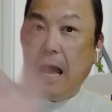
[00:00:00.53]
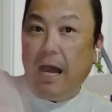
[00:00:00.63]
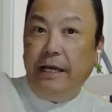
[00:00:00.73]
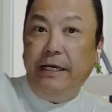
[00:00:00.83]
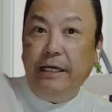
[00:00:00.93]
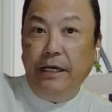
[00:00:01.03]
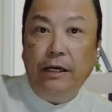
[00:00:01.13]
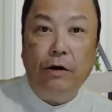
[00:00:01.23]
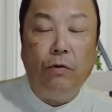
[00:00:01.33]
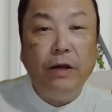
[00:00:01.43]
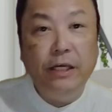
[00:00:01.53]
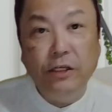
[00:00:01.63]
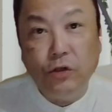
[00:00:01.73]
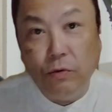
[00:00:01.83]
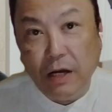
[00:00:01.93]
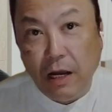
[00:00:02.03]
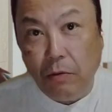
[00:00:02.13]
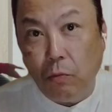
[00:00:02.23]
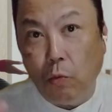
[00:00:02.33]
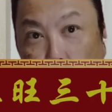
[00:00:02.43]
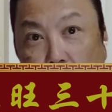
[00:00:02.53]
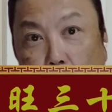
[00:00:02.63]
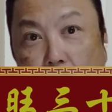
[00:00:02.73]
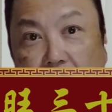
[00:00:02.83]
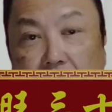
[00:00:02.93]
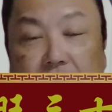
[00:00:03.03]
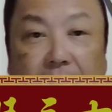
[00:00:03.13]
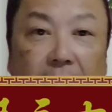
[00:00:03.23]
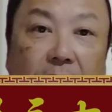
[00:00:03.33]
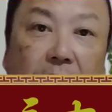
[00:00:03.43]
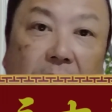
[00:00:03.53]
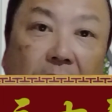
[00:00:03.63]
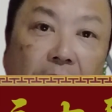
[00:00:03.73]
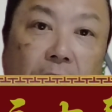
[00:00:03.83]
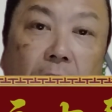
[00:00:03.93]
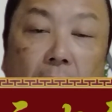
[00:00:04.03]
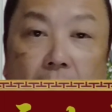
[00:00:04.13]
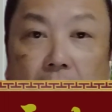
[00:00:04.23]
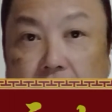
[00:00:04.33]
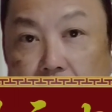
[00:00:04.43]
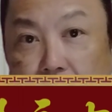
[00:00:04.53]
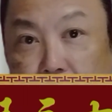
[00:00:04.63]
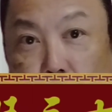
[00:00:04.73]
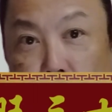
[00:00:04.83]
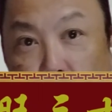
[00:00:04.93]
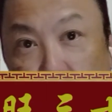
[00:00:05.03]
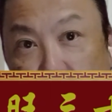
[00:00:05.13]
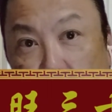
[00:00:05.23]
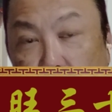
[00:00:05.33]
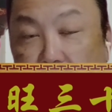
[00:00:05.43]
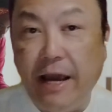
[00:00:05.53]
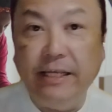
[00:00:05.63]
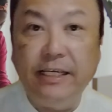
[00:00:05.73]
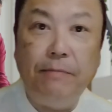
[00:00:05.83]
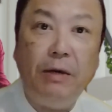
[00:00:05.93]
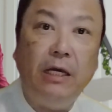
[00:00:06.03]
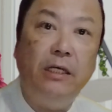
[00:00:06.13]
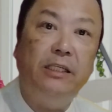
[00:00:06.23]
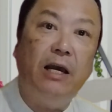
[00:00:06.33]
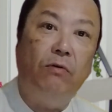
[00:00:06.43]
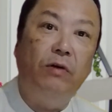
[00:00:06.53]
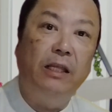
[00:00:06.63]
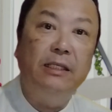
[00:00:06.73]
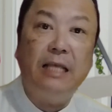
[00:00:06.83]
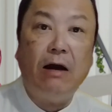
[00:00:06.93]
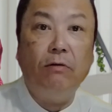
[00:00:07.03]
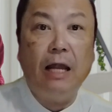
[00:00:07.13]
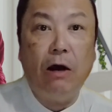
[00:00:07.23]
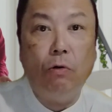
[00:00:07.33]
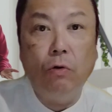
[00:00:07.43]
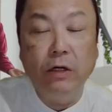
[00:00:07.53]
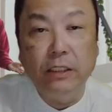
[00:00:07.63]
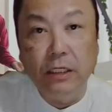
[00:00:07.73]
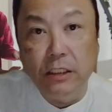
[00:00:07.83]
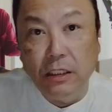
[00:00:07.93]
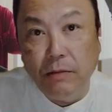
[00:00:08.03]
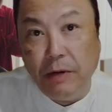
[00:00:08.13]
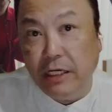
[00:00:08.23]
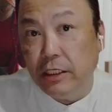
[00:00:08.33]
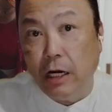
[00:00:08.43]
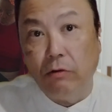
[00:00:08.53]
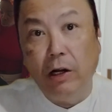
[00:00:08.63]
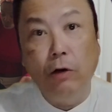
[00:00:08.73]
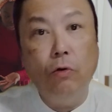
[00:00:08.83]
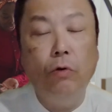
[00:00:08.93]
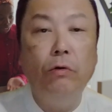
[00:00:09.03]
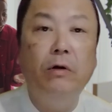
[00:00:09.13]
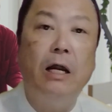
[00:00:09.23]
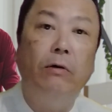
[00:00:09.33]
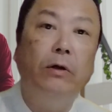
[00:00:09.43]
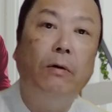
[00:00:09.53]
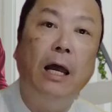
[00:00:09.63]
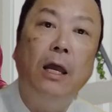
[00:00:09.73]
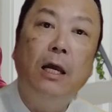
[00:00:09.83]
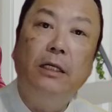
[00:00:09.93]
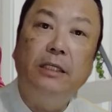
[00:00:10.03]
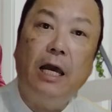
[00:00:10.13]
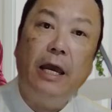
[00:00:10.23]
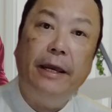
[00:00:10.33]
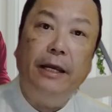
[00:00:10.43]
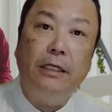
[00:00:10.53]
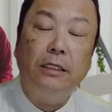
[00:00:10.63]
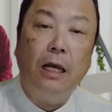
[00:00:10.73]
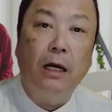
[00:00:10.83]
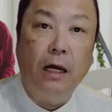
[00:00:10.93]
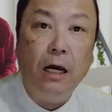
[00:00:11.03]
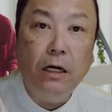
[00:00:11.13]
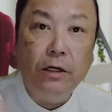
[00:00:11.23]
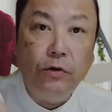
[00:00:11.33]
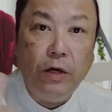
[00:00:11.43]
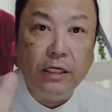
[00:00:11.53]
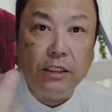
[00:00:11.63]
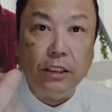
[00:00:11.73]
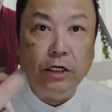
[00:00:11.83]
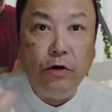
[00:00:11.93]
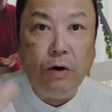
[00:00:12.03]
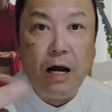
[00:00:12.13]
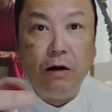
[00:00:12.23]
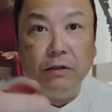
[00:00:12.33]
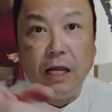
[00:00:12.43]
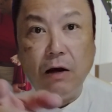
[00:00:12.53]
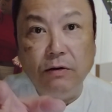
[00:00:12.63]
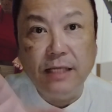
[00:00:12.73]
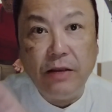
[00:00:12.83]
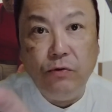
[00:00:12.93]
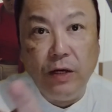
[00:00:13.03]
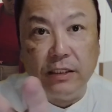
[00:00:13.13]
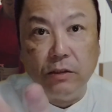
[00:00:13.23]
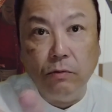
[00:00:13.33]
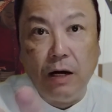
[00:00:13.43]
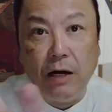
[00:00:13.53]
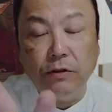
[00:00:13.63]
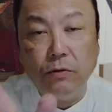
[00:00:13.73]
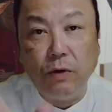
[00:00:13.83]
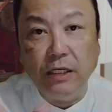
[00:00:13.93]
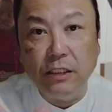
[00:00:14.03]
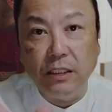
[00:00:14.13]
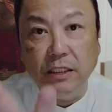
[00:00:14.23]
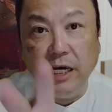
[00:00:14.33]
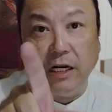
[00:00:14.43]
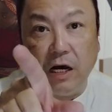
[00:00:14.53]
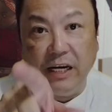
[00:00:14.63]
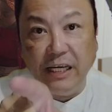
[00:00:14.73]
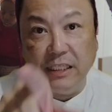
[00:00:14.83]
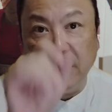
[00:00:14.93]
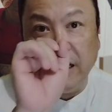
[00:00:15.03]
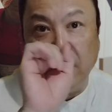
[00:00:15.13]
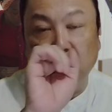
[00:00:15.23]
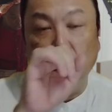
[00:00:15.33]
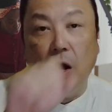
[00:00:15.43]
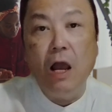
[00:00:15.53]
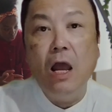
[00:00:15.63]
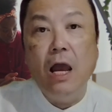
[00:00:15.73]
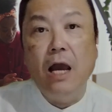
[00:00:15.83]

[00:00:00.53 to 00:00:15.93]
嗨，欢迎收看《旺旺三十天》。那你如果了哈，还在被小人骚扰或者是被小人困扰的话，在呃二月十六号到三月十五号这段时间哈，你这样做：